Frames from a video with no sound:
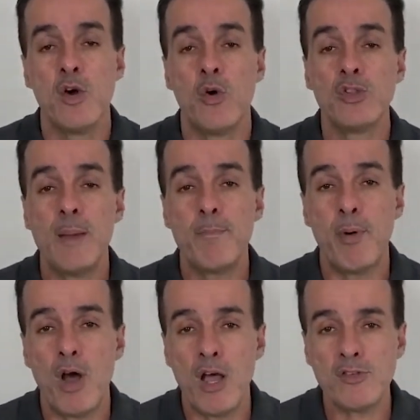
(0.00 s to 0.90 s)
O
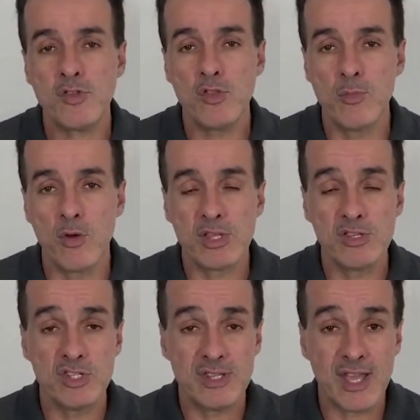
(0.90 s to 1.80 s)
depósito do
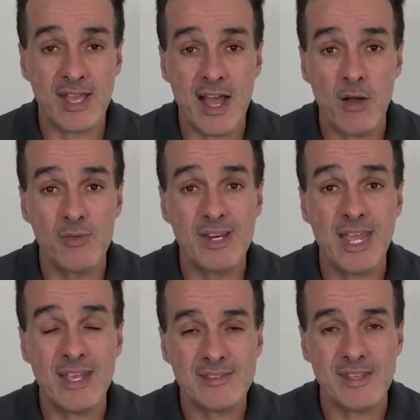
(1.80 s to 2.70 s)
montante integral
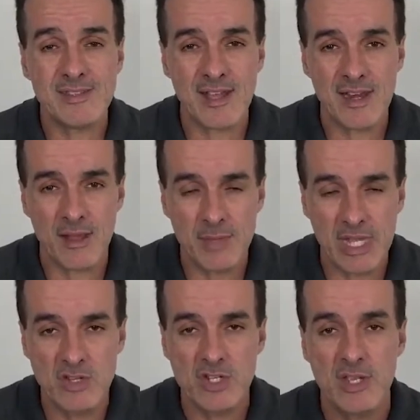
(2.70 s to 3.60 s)

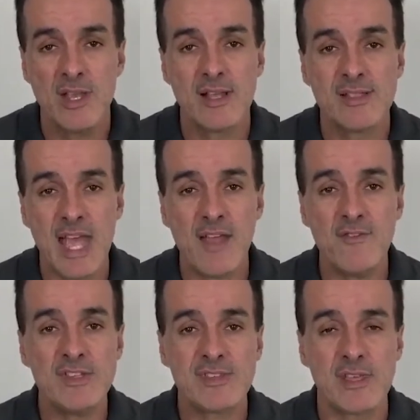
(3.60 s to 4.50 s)
necessariamente
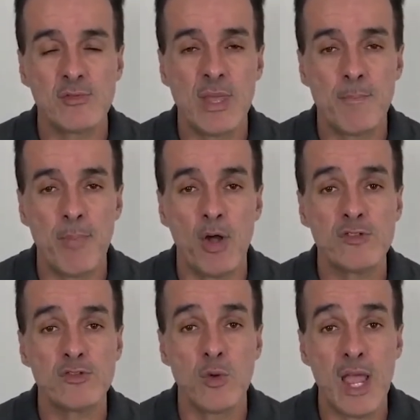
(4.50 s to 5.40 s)
deve ser um
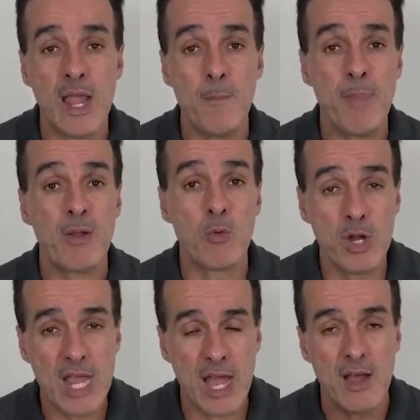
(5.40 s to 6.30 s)
depósito em
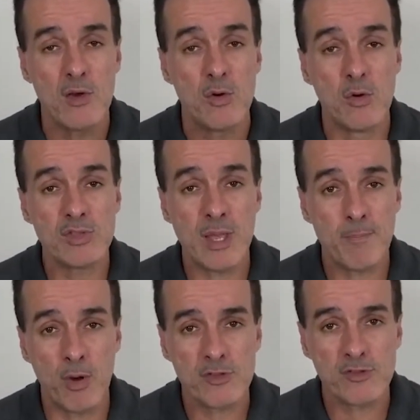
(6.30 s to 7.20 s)
pecúnia, um
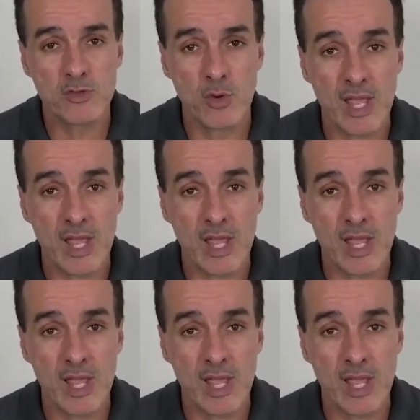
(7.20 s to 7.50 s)
depósito